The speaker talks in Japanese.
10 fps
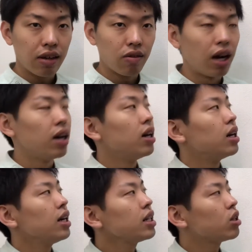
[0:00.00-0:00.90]
は
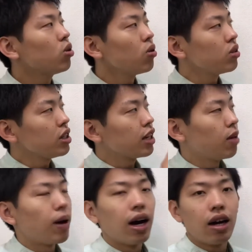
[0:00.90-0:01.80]
一体どこに行
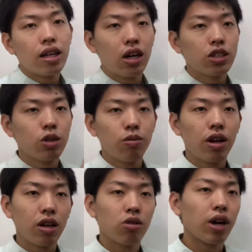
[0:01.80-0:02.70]
けば治しても
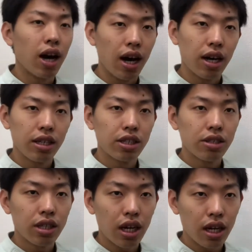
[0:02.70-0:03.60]
らえるのかに
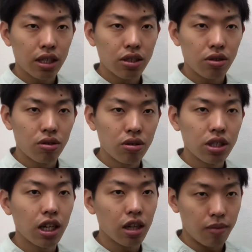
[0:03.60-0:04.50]
ついて話の方を
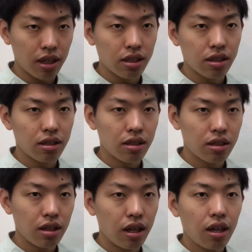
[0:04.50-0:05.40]
していきます
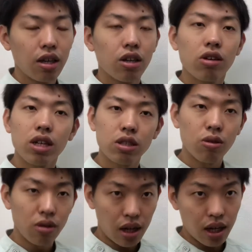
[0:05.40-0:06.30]
で今日なぜ
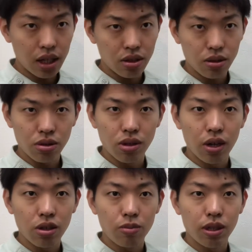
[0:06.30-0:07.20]
この話をするの
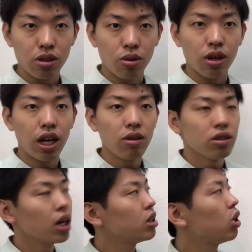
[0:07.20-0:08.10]
かと言いますと
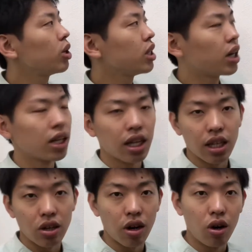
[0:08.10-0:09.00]
ヘルニア治らない方っ
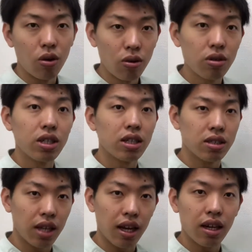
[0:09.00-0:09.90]
ていうのが多いんで
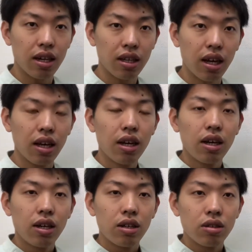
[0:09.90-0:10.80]
すねで
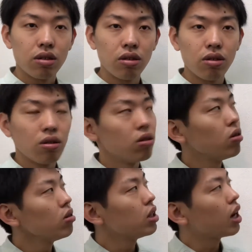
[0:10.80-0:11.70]
その
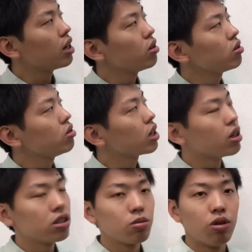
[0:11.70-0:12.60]
多い中でよく受
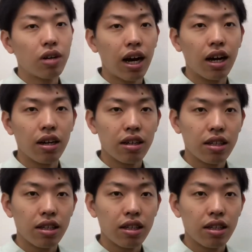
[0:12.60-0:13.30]
ける質問が